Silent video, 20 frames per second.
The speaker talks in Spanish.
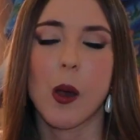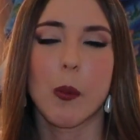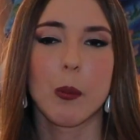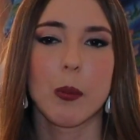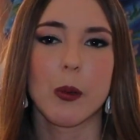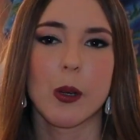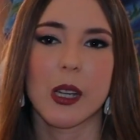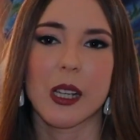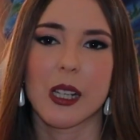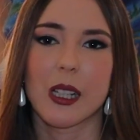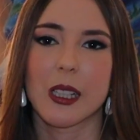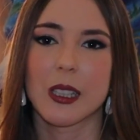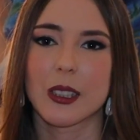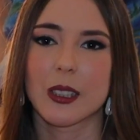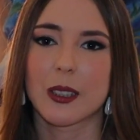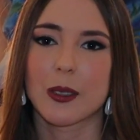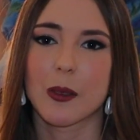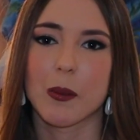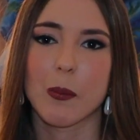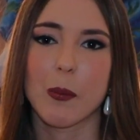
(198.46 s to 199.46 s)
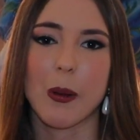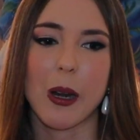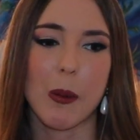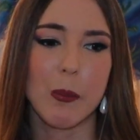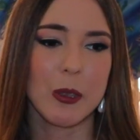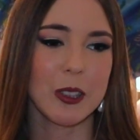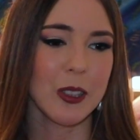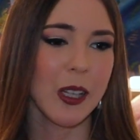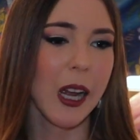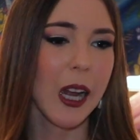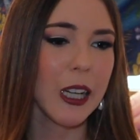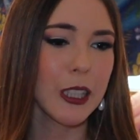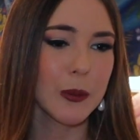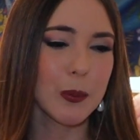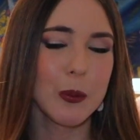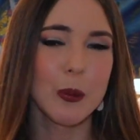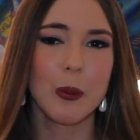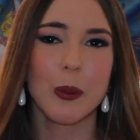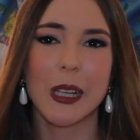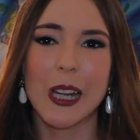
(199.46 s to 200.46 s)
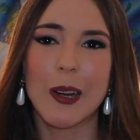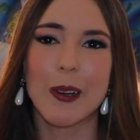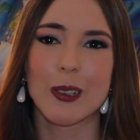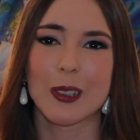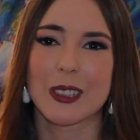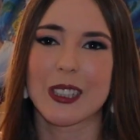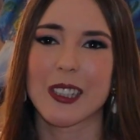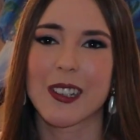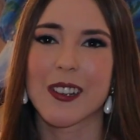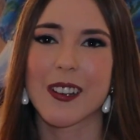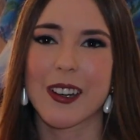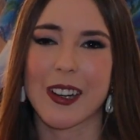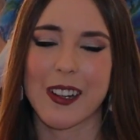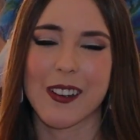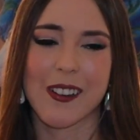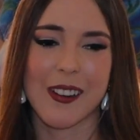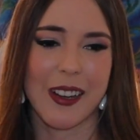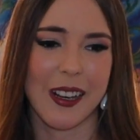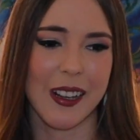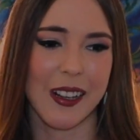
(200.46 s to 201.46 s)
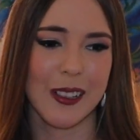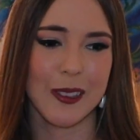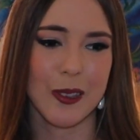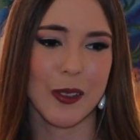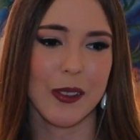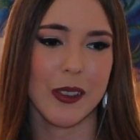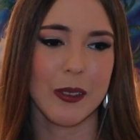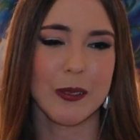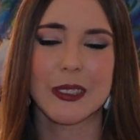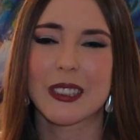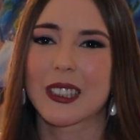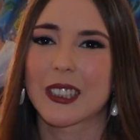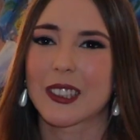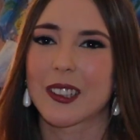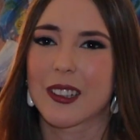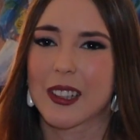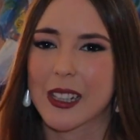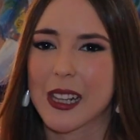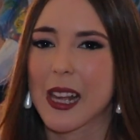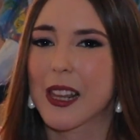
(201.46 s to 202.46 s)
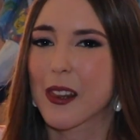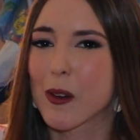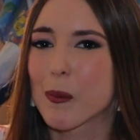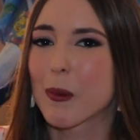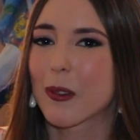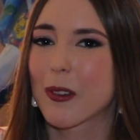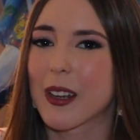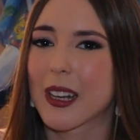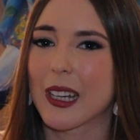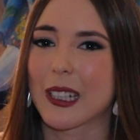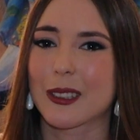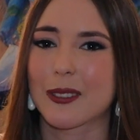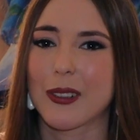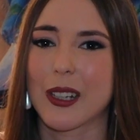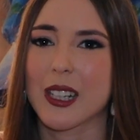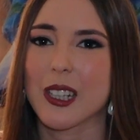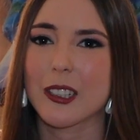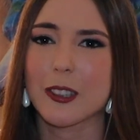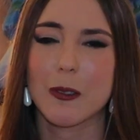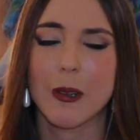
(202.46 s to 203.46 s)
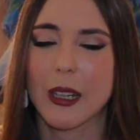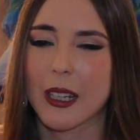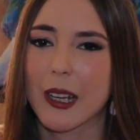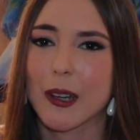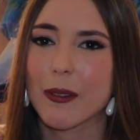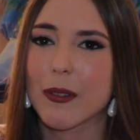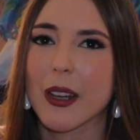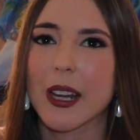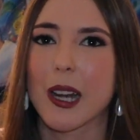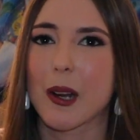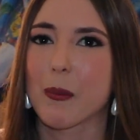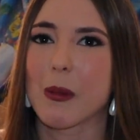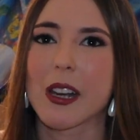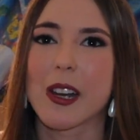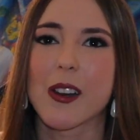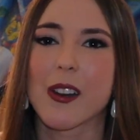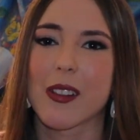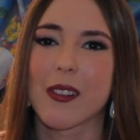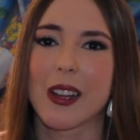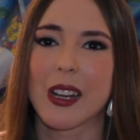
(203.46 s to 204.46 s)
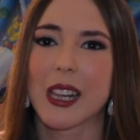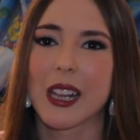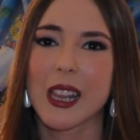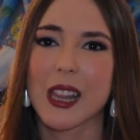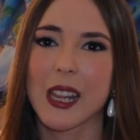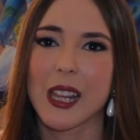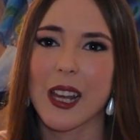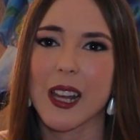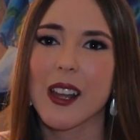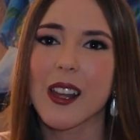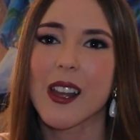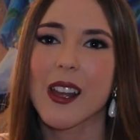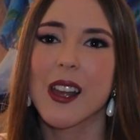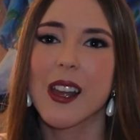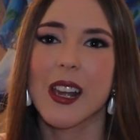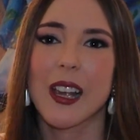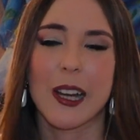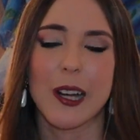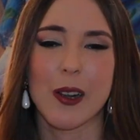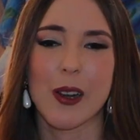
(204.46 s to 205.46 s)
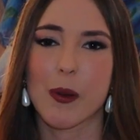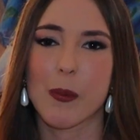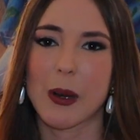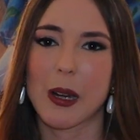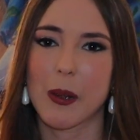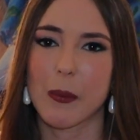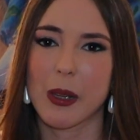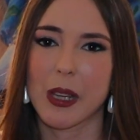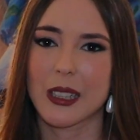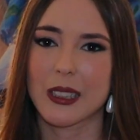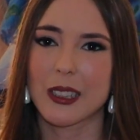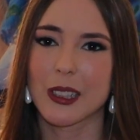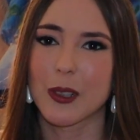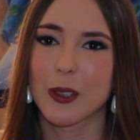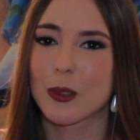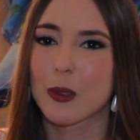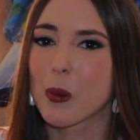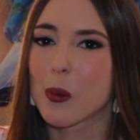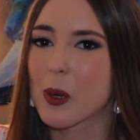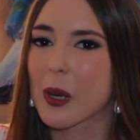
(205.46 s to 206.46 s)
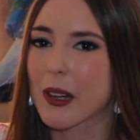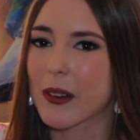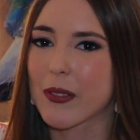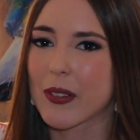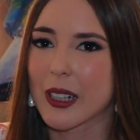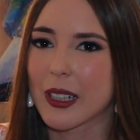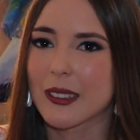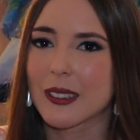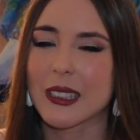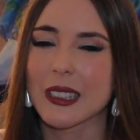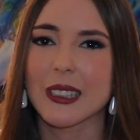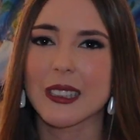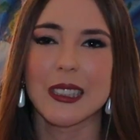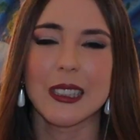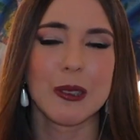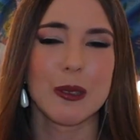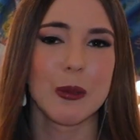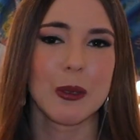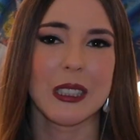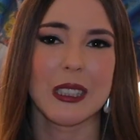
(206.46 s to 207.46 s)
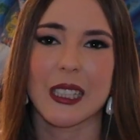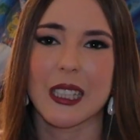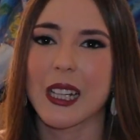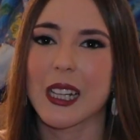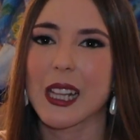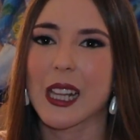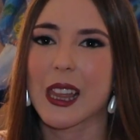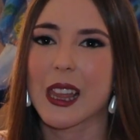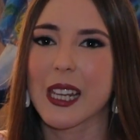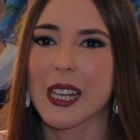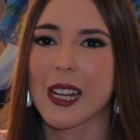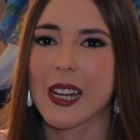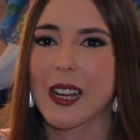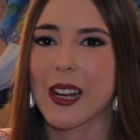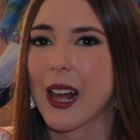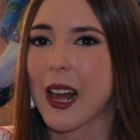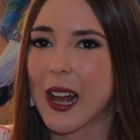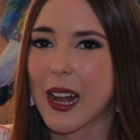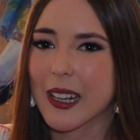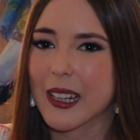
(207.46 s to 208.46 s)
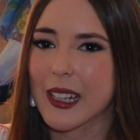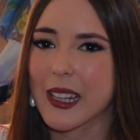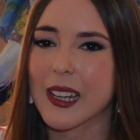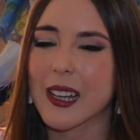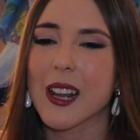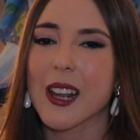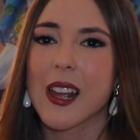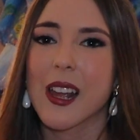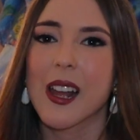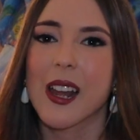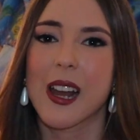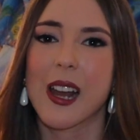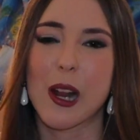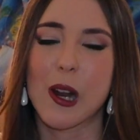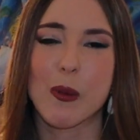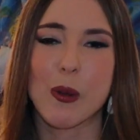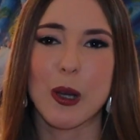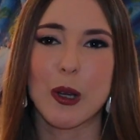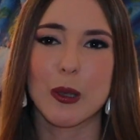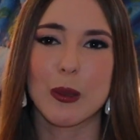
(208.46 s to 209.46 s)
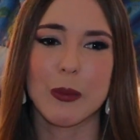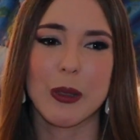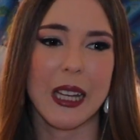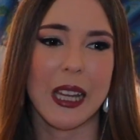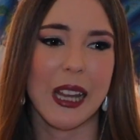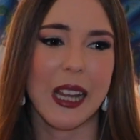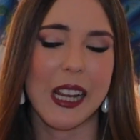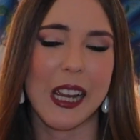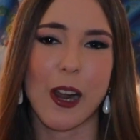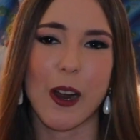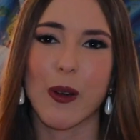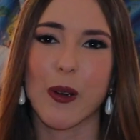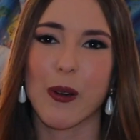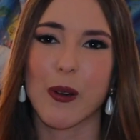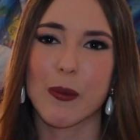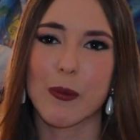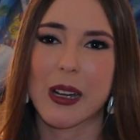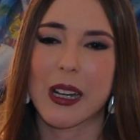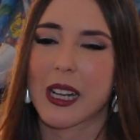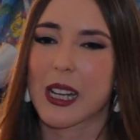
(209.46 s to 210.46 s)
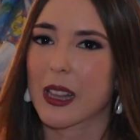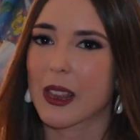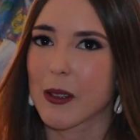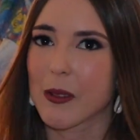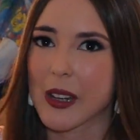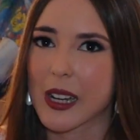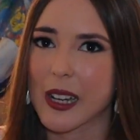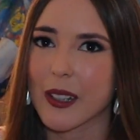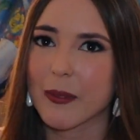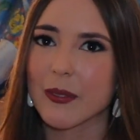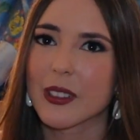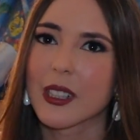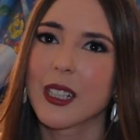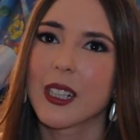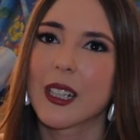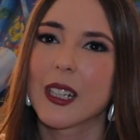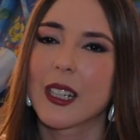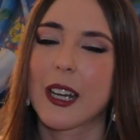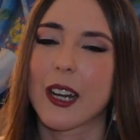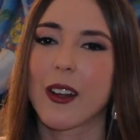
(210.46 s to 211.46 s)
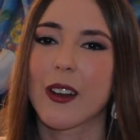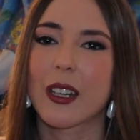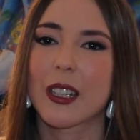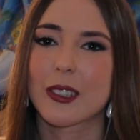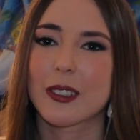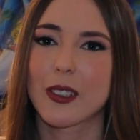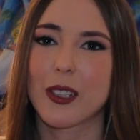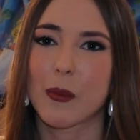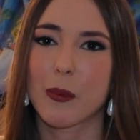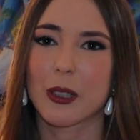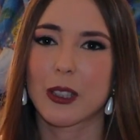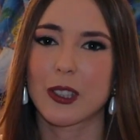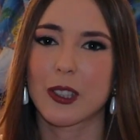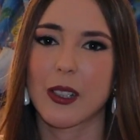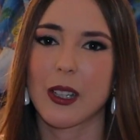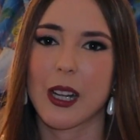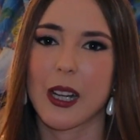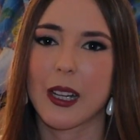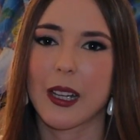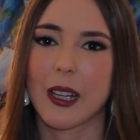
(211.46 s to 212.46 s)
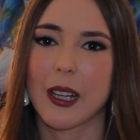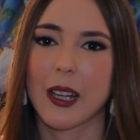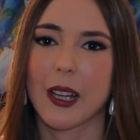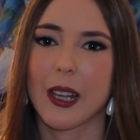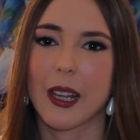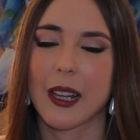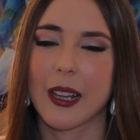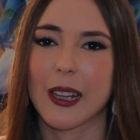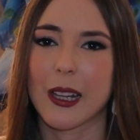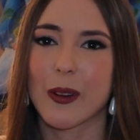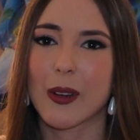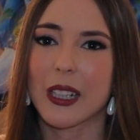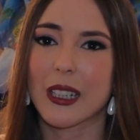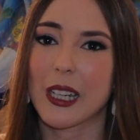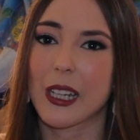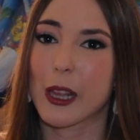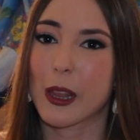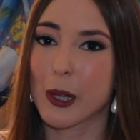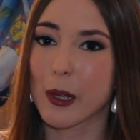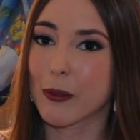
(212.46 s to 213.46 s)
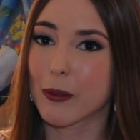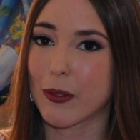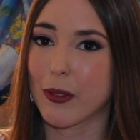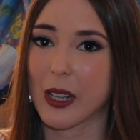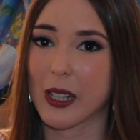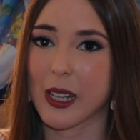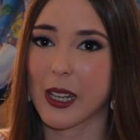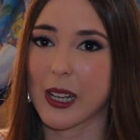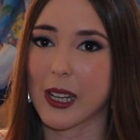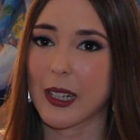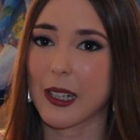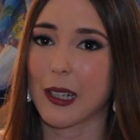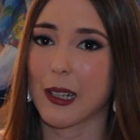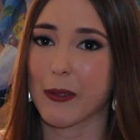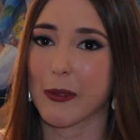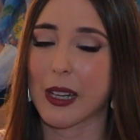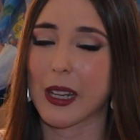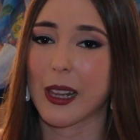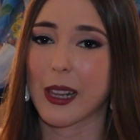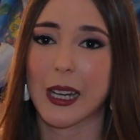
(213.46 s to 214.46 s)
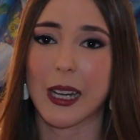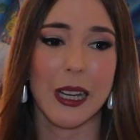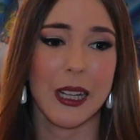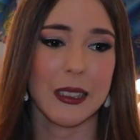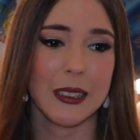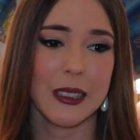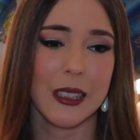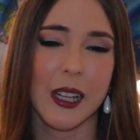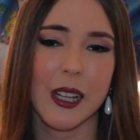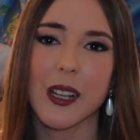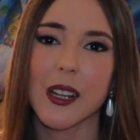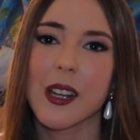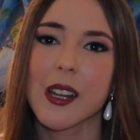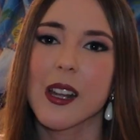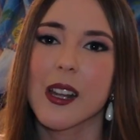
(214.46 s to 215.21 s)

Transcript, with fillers: Pues para personajes públicos y yo creo que dentro de nuestra sociedad y del mundo de las fallas, cualquier fallera mayor de Valencia creo que para mí ha sido todo un referente. Si tuviese que decir alguien, a lo mejor me quedaría con Marina Civera, creo que es una persona que tiene una tradición fallera que le viene de casa.